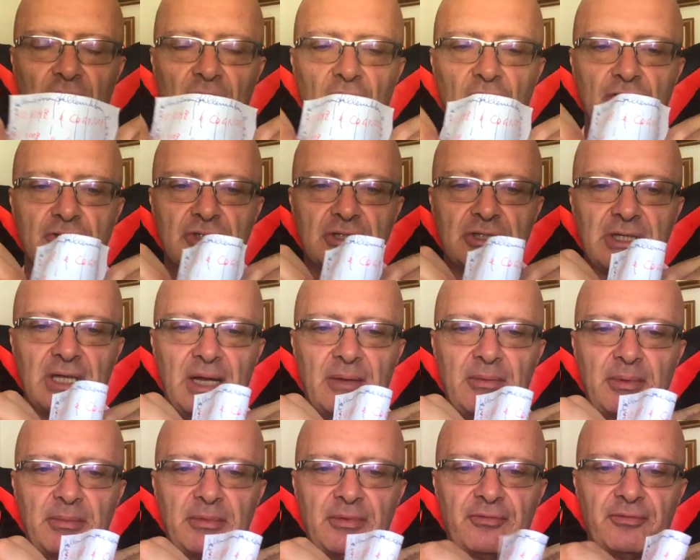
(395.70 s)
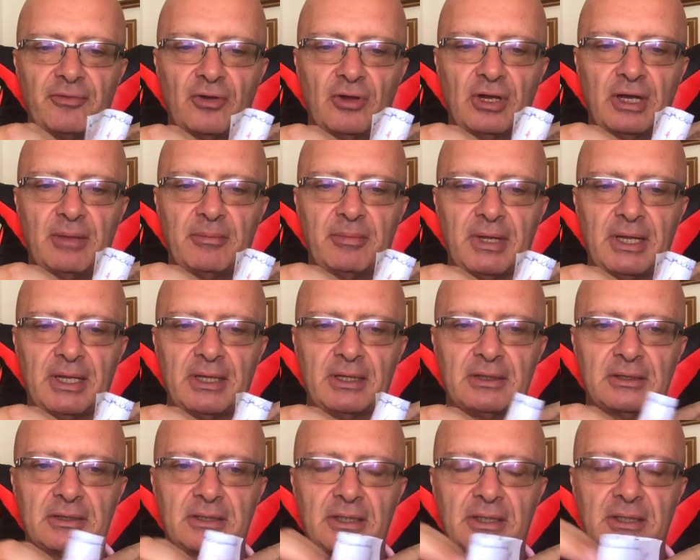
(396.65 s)
Rossi amami
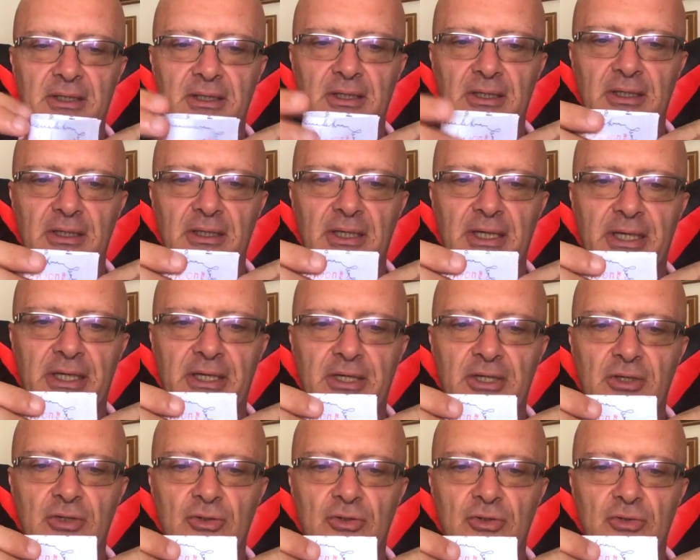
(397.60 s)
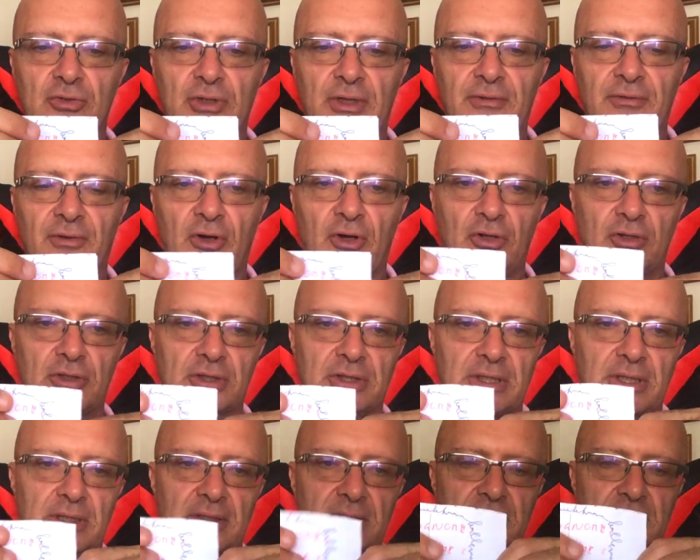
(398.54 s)
follemente e chiudi una volta.